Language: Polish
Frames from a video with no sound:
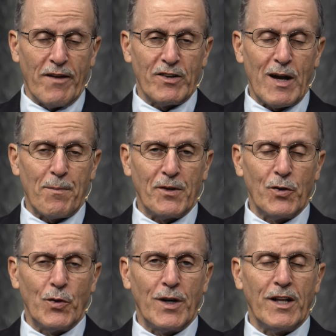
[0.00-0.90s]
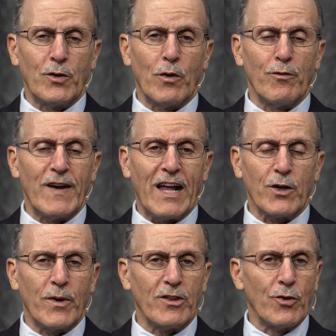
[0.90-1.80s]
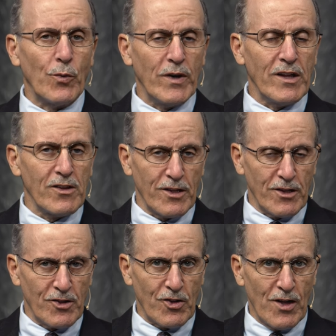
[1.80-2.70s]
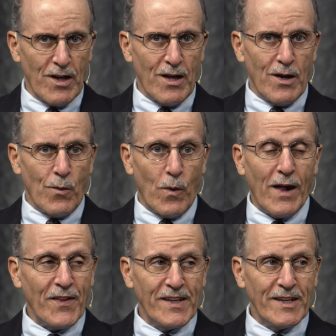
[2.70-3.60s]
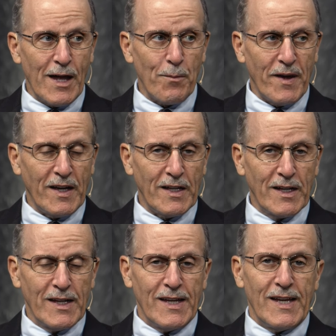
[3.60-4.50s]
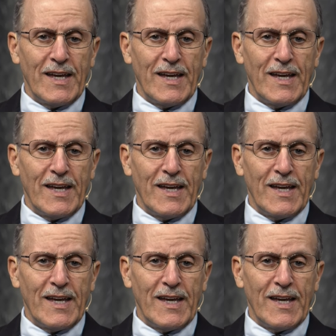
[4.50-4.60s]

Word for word: będzie miał możliwość, żeby poznać powody, dla których dana osoba się tam nie znalazła.